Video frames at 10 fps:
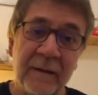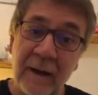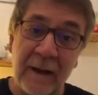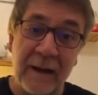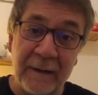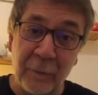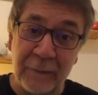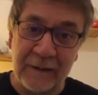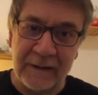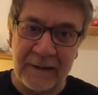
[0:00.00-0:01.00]
Hala
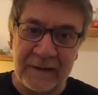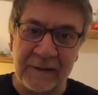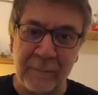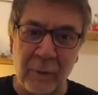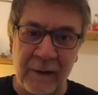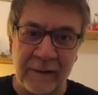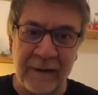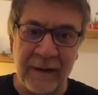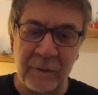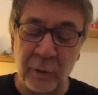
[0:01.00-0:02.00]
17 yaşında bu
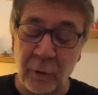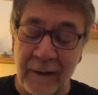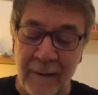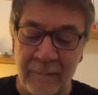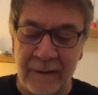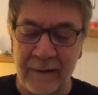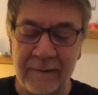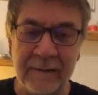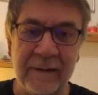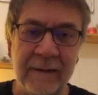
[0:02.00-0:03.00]
arada. Çok önemli
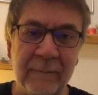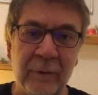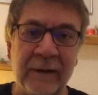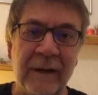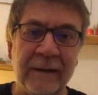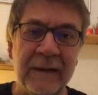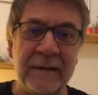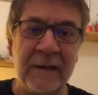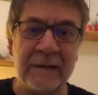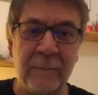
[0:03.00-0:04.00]
e, bu kadar
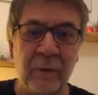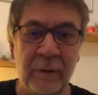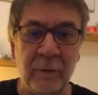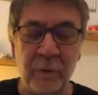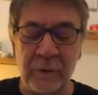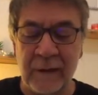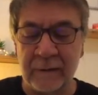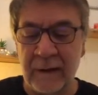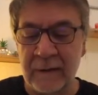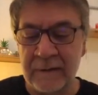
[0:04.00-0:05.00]
genç yaşta böyle büyük
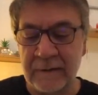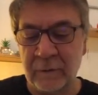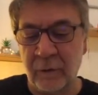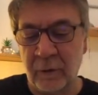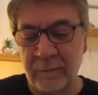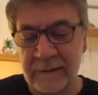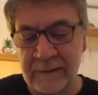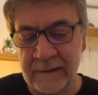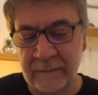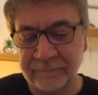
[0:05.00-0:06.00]
üstadlarla çalıyor
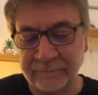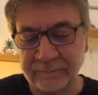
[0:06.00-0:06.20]
olması.